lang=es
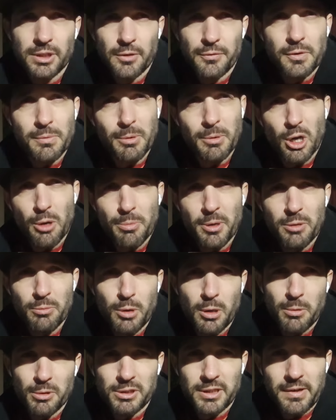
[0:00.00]
Teofimo López
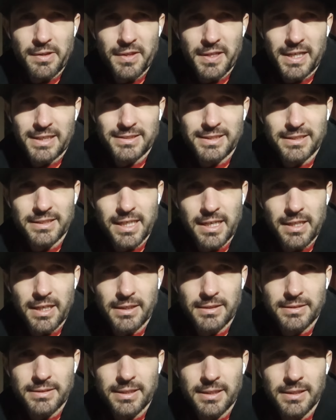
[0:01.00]
vuelve otra vez a las
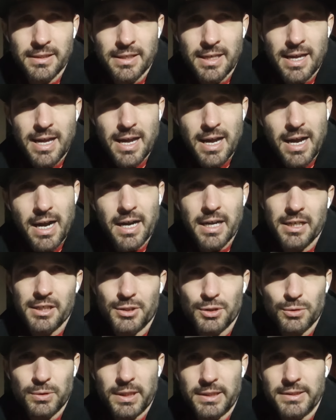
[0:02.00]
andadas. Ahora
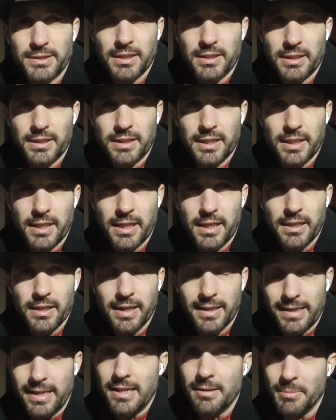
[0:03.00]
resulta ser que quiere
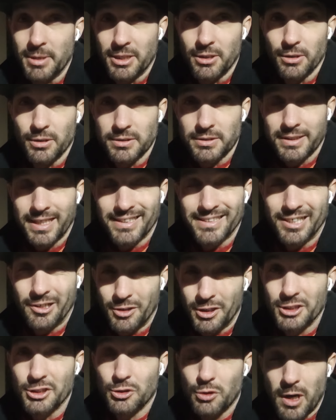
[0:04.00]
nada menos que a
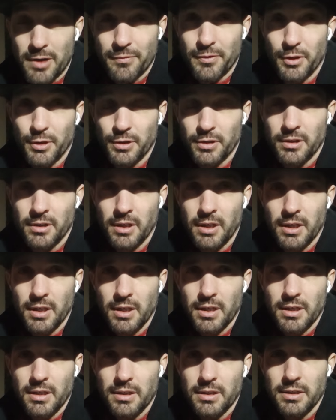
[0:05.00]
Terence Crawford
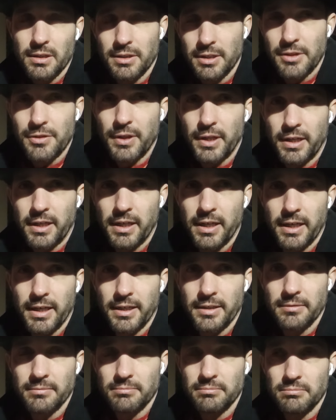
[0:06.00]
y dice
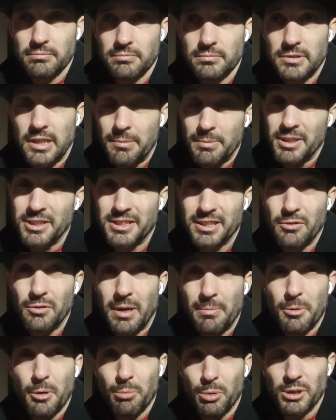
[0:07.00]
que tal vez sea
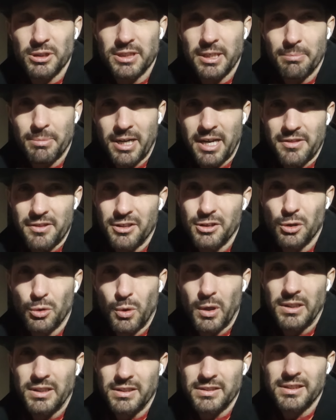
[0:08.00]
una propuesta para
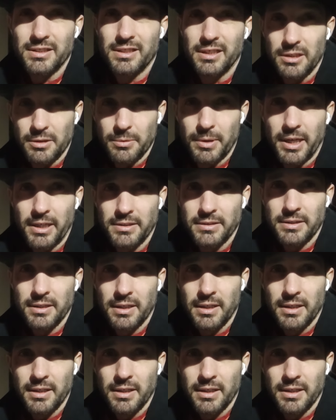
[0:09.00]
147 libras.